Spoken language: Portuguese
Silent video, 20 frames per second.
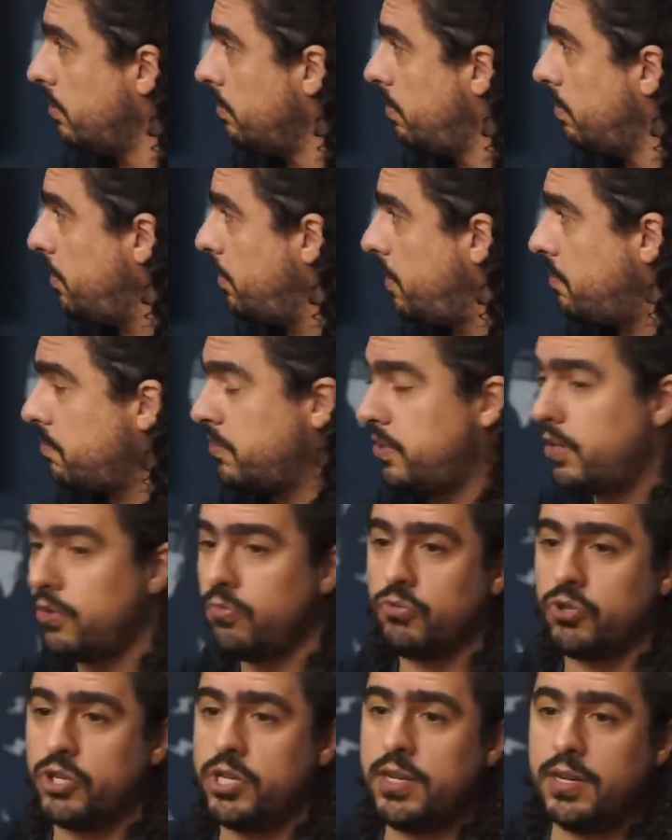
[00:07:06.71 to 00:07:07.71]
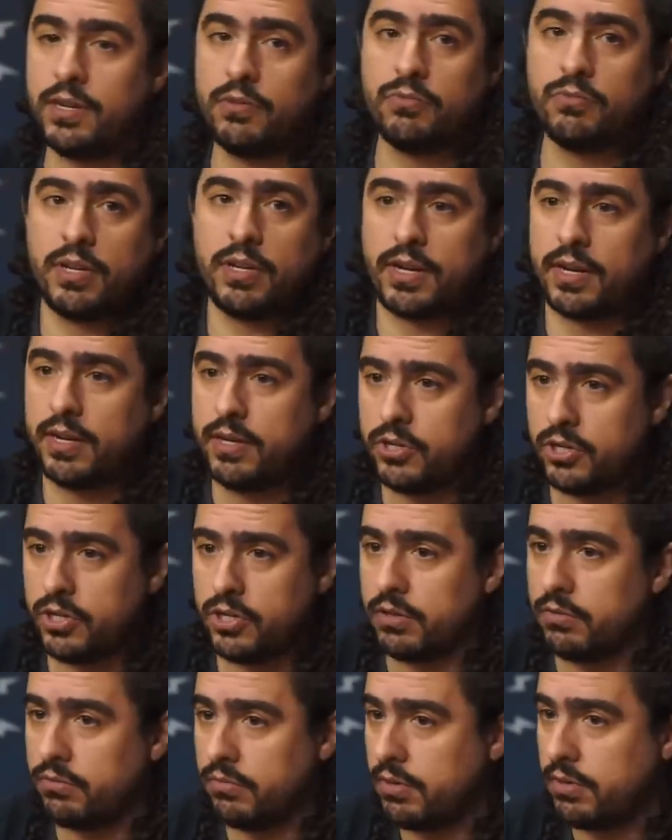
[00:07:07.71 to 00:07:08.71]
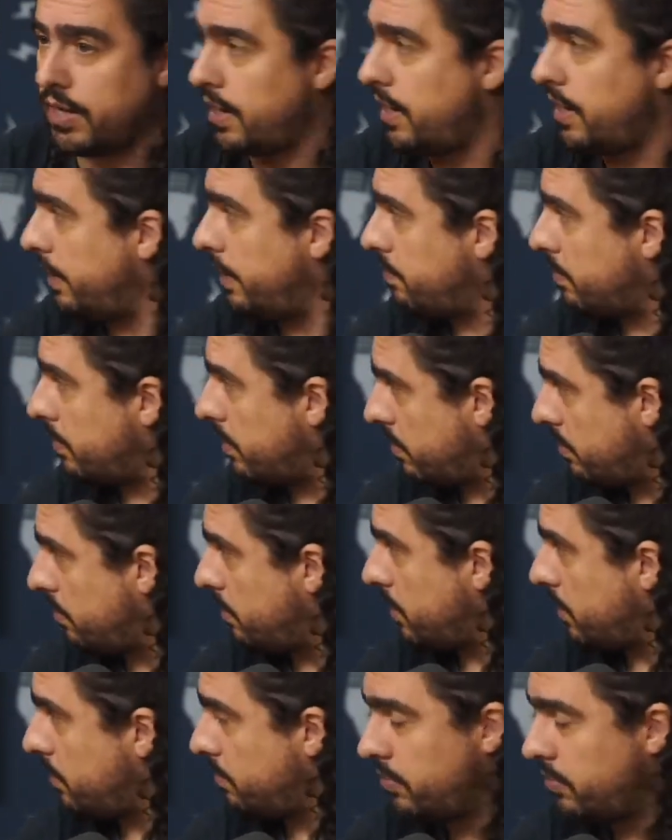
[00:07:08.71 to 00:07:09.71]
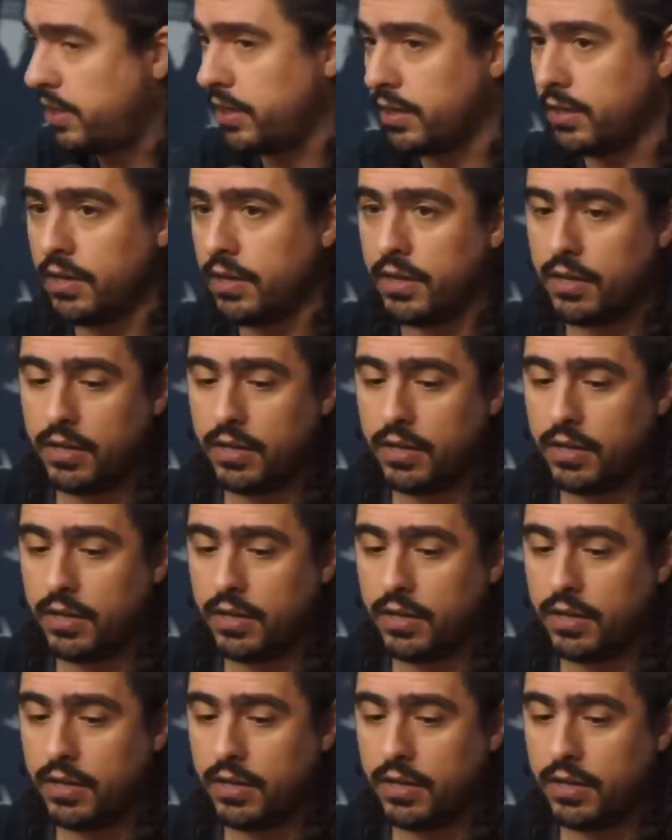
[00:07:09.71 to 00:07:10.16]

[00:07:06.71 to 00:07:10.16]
Primeiro porque você não tinha não ter religião naquela época, né? começa por aí.